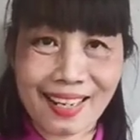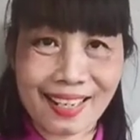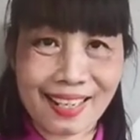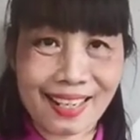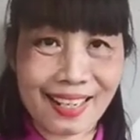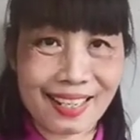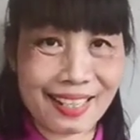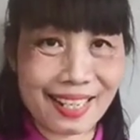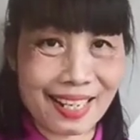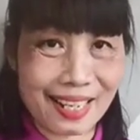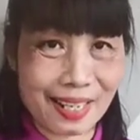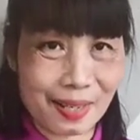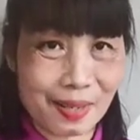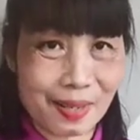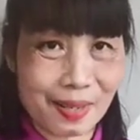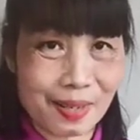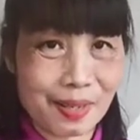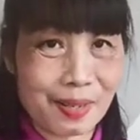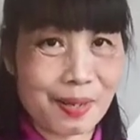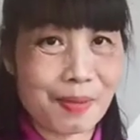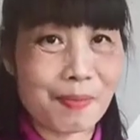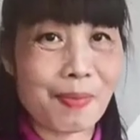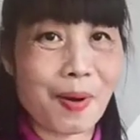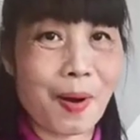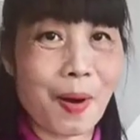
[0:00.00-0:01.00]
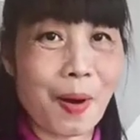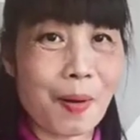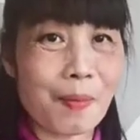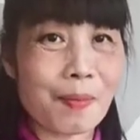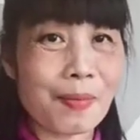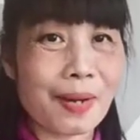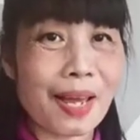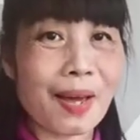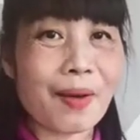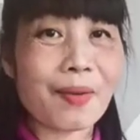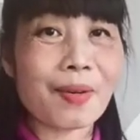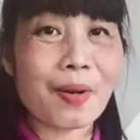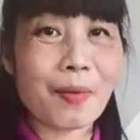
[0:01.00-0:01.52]
เด็กๆ พร้อม
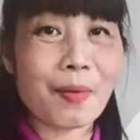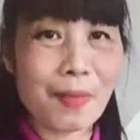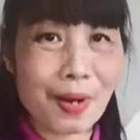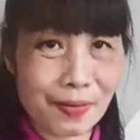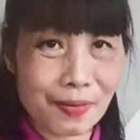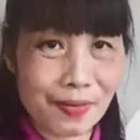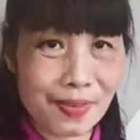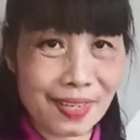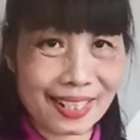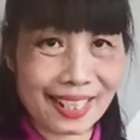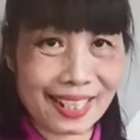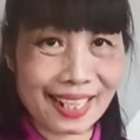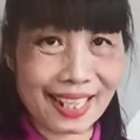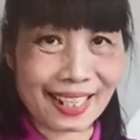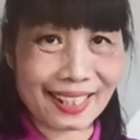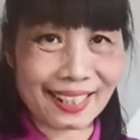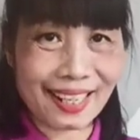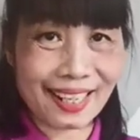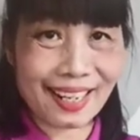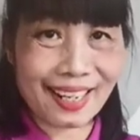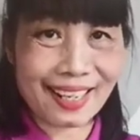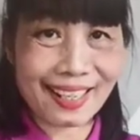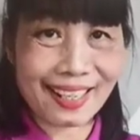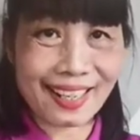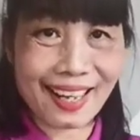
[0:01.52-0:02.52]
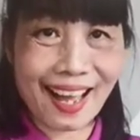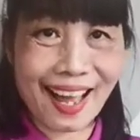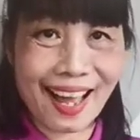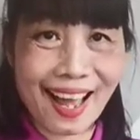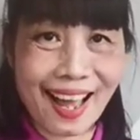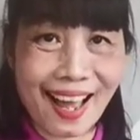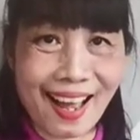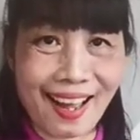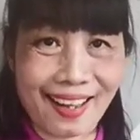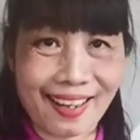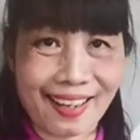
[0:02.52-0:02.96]
แล้วเรามาฝึกเขียนกันเลยค่ะ